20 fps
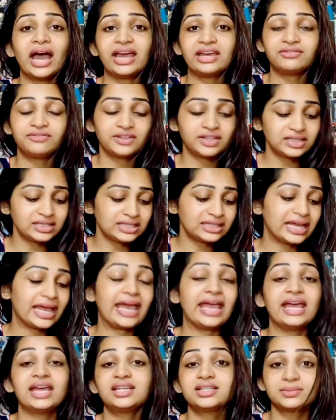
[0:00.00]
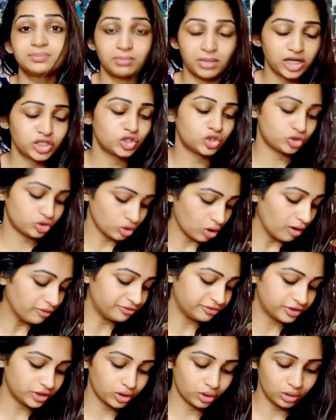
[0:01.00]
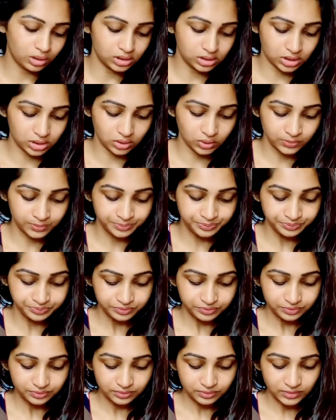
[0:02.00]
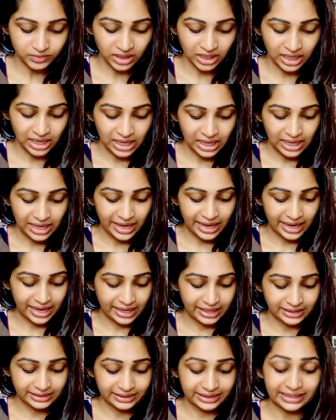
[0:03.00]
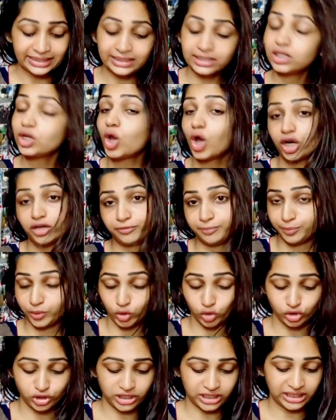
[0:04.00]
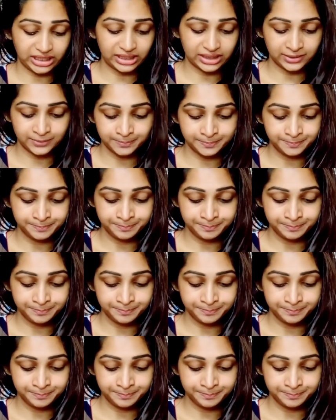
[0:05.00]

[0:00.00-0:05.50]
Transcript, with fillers: ஐ ஃபீல் த ஹேர் இஸ் மச் சாஃப்டர் ஆல்சோ அண்ட் ஈட் லாட் ஆஃப் ப்ரோட்டீன்